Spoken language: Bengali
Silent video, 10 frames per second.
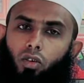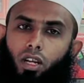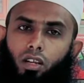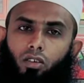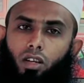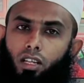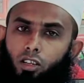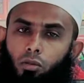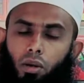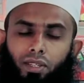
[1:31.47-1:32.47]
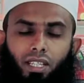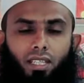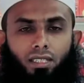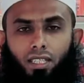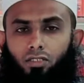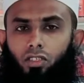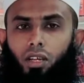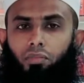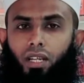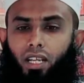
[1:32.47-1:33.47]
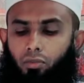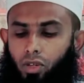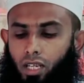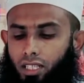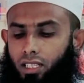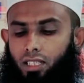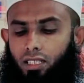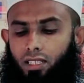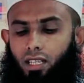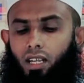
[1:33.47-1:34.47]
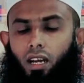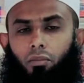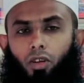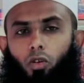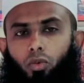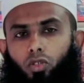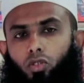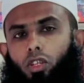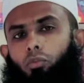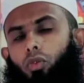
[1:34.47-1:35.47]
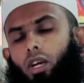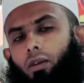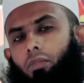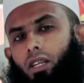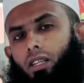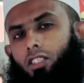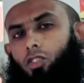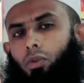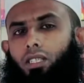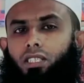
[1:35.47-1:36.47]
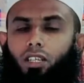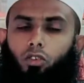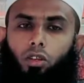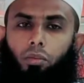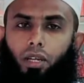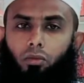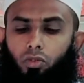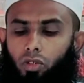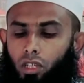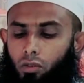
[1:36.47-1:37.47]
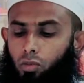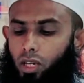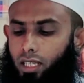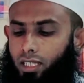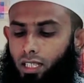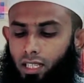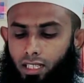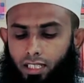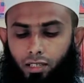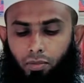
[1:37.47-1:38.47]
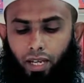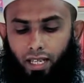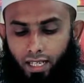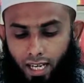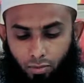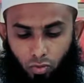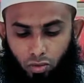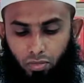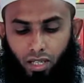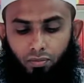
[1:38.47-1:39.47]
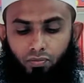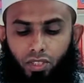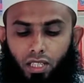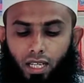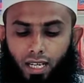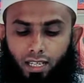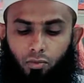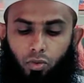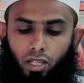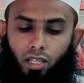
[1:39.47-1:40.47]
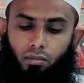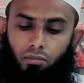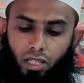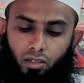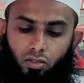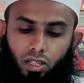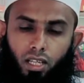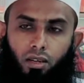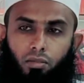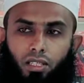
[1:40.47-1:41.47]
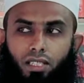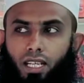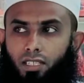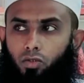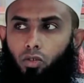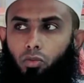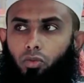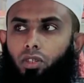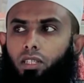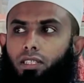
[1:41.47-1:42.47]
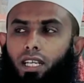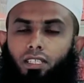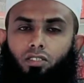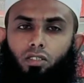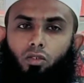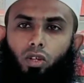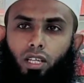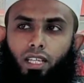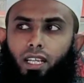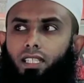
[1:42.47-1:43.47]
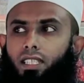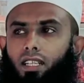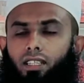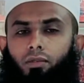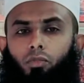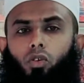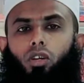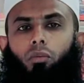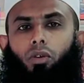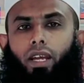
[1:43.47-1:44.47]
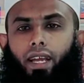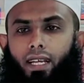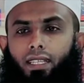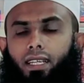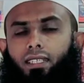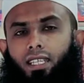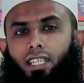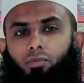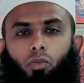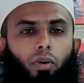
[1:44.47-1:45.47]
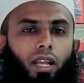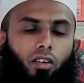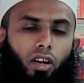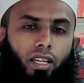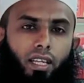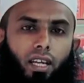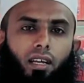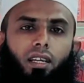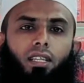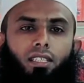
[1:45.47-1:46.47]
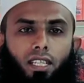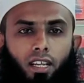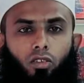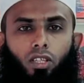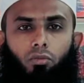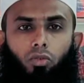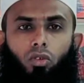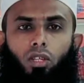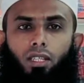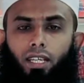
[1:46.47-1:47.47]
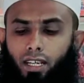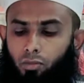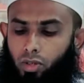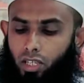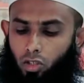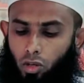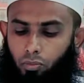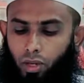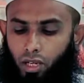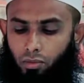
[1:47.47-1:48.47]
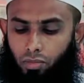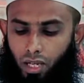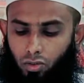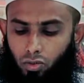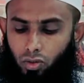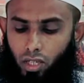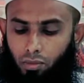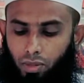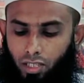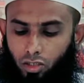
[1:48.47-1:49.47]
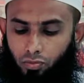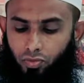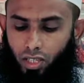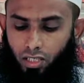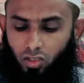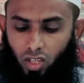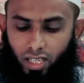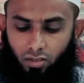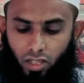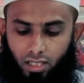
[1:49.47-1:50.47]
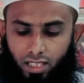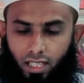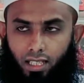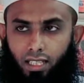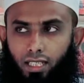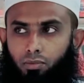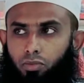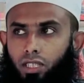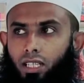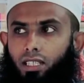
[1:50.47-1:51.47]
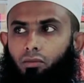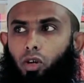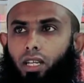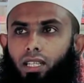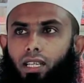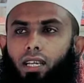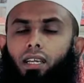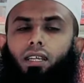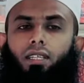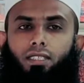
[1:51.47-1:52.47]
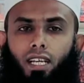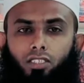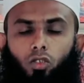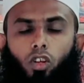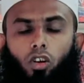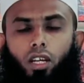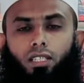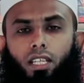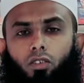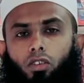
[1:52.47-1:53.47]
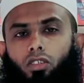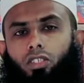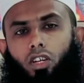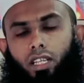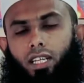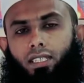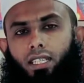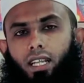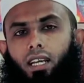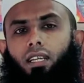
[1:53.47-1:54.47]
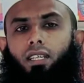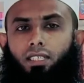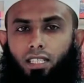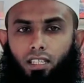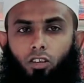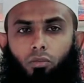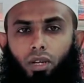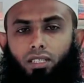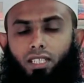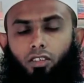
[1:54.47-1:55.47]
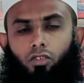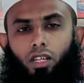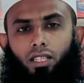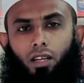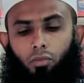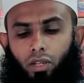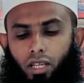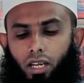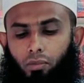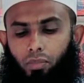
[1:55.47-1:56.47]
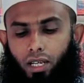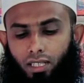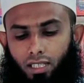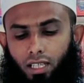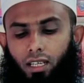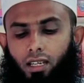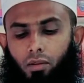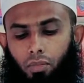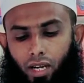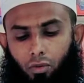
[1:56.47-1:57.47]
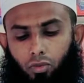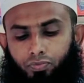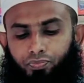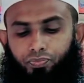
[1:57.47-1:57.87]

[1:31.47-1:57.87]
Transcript: অর্ডার করার নিয়ম আমাদের কাছ থেকে যদি আপনারা এই প্রোডাক্টটি নিতে চান আমরা অবশ্যই প্রোডাক্ট পাঠানোর সময় চেক করে পাঠাবো প্রোডাক্টটি ইনটেক প্যাকেট কাটবো আমরা কাটার পরে বের করে আমরা চার্জ করব চার্জ ওঠে কিনা সেটা দেখব এবং এখান থেকে চার্জ মোবাইলে হয় কিনা সেটাও দেখব দেখার পরে সব বাটনগুলো বা সব সকেটগুলো যেখান থেকে চার্জিং পয়েন্ট থেকে চার্জগুলো হয় সেগুলো সঠিক আছে কিনা সেটাও আমরা চেক করে তারপরে আপনার কাছে পাঠাবো